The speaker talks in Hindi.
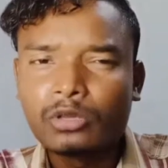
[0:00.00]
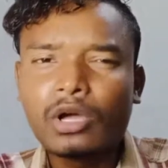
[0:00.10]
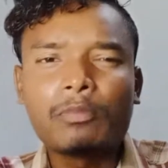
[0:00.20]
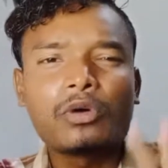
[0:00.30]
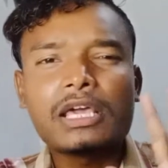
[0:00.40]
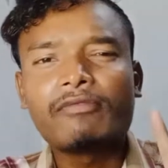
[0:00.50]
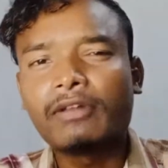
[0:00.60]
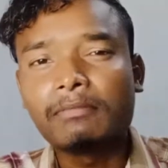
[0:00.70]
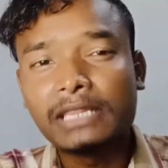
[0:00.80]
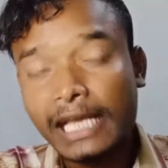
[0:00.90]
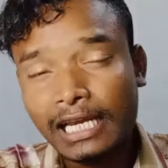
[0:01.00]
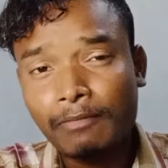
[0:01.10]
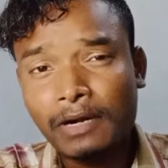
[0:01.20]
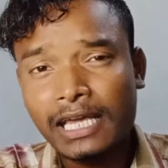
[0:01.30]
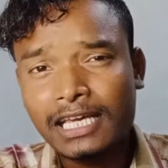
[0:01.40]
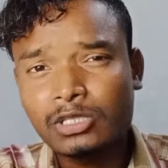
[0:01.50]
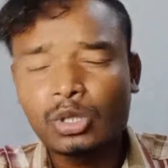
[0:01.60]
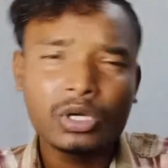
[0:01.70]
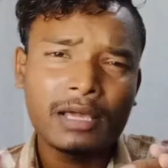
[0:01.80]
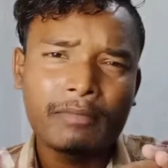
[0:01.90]
तो आपको ये फिल्म देखनी पड़ेगी
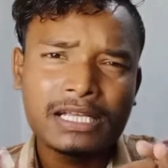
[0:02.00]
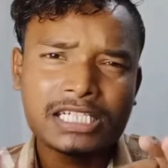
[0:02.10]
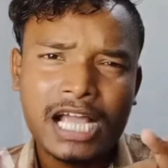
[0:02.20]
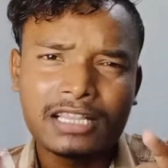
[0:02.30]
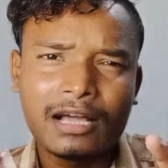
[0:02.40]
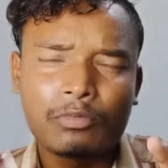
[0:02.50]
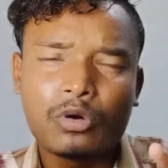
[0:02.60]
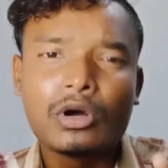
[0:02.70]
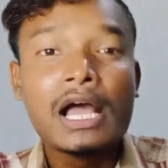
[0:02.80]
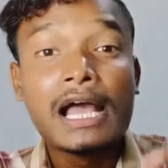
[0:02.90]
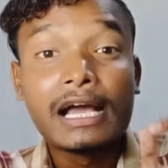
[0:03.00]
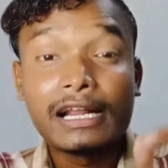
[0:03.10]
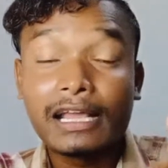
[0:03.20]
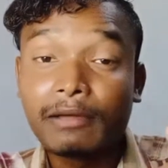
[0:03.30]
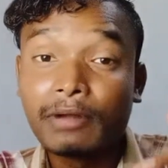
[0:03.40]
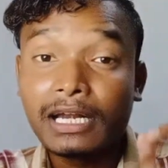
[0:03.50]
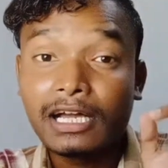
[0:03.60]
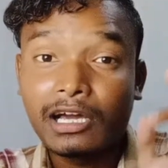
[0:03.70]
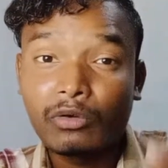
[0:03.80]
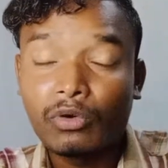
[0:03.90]
जो कि मैं शायद आपको
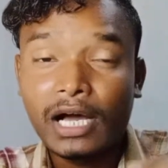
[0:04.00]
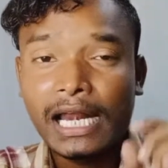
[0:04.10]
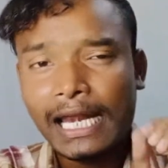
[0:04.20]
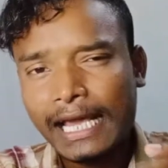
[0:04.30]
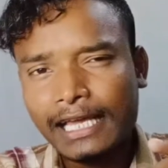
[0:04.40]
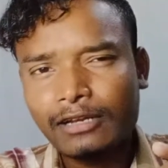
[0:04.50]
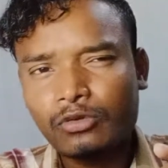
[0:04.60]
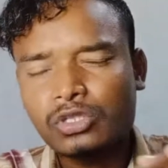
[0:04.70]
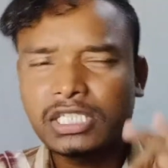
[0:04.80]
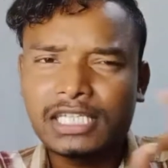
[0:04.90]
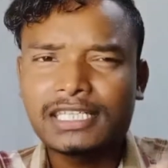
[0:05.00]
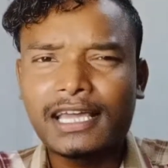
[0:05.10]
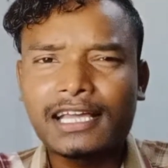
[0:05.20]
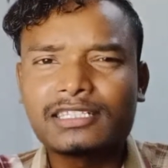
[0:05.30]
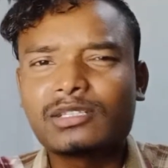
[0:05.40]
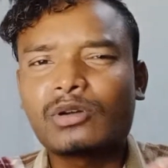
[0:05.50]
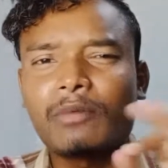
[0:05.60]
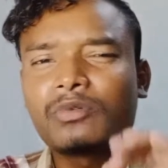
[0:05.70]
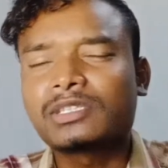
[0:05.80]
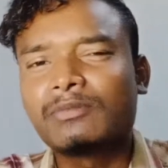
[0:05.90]
रिकमेंड करूँगा लेकिन कुछ चीज़ें हैं जिसको
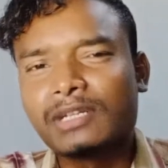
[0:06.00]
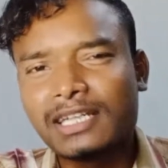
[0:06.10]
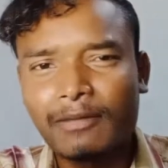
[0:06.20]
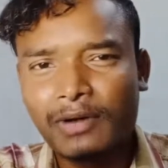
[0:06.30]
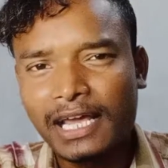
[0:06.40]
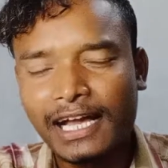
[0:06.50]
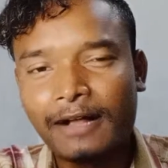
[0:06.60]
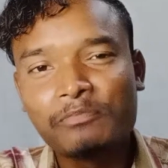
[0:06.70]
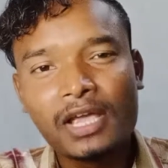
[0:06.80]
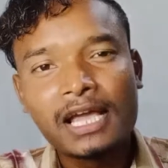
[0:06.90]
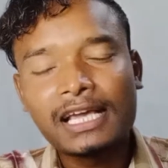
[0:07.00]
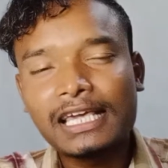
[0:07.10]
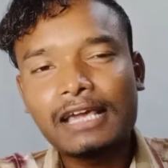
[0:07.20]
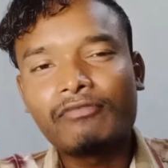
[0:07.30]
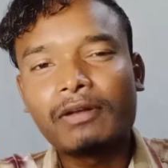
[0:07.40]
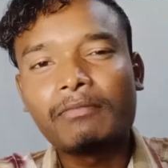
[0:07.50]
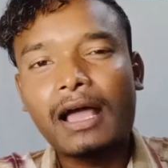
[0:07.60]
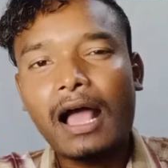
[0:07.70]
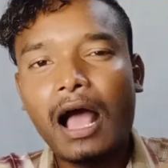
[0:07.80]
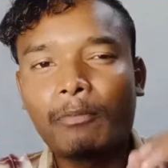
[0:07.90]
आपको समझना पड़ेगा कि ये
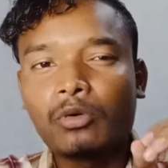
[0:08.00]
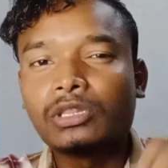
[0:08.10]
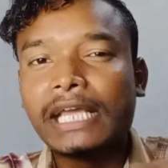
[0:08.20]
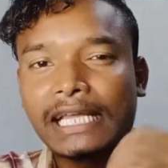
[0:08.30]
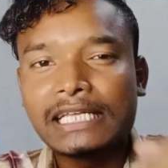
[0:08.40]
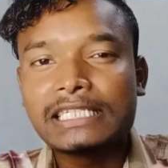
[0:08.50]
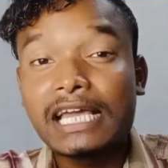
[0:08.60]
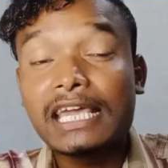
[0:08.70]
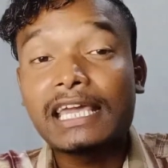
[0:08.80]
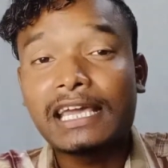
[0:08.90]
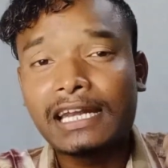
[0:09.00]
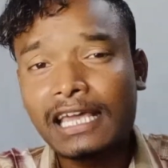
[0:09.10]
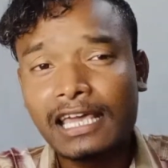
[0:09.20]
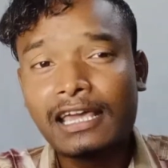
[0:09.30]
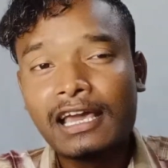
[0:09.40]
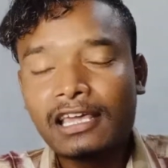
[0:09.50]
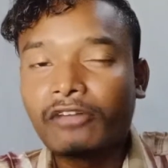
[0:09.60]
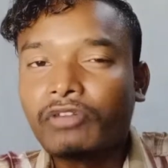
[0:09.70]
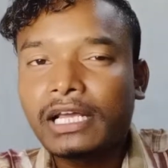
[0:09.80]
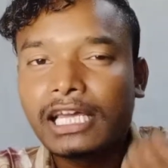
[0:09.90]
फिल्म आपको देखनी चाहिए या नहीं या
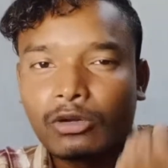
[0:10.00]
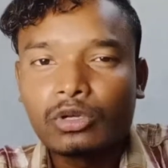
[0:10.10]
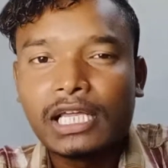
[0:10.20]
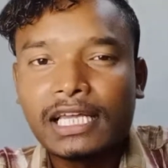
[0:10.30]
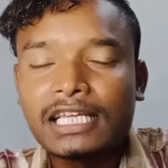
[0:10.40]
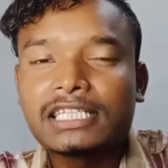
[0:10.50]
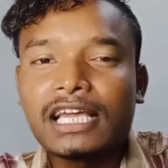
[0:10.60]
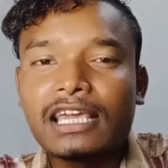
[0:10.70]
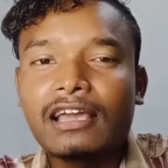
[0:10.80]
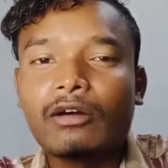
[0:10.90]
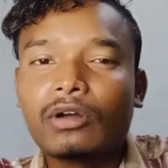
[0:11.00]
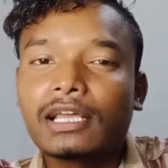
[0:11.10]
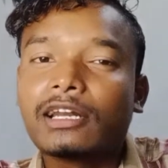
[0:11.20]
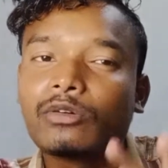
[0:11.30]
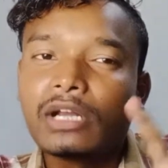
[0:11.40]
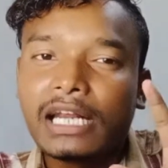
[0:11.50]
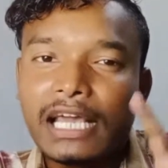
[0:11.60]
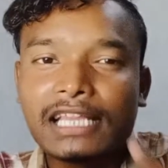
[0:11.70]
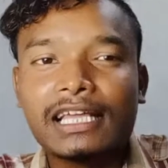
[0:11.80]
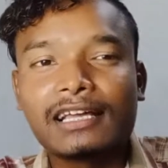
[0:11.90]
फिर किनको देखनी चाहिए और किनको
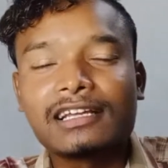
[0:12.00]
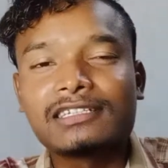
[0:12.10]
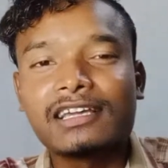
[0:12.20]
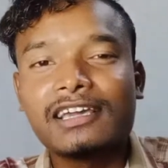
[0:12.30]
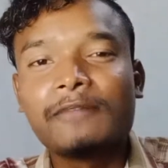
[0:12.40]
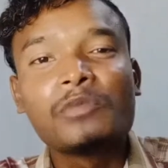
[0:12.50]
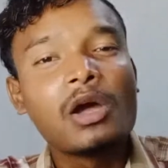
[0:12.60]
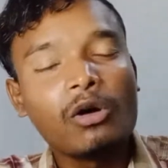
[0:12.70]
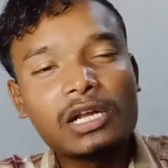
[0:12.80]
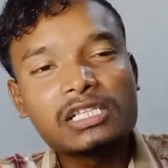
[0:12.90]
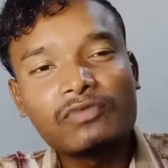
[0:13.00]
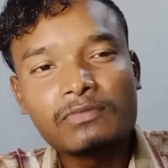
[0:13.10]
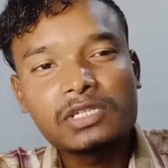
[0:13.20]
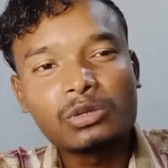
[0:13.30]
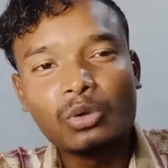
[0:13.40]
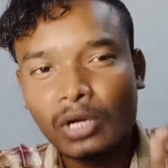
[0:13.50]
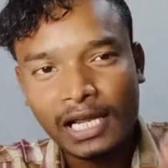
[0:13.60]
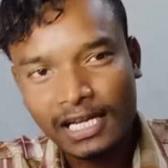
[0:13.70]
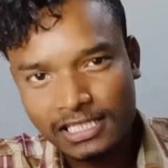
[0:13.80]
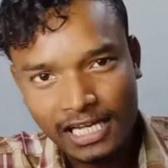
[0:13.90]
नहीं देखना चाहिए और इस फिल्म से दूर
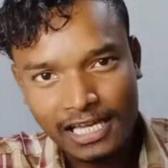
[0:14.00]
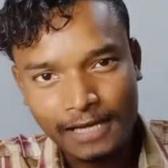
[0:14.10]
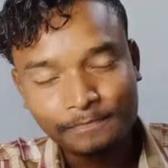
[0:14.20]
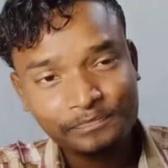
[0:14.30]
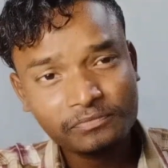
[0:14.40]
रहना चाहिए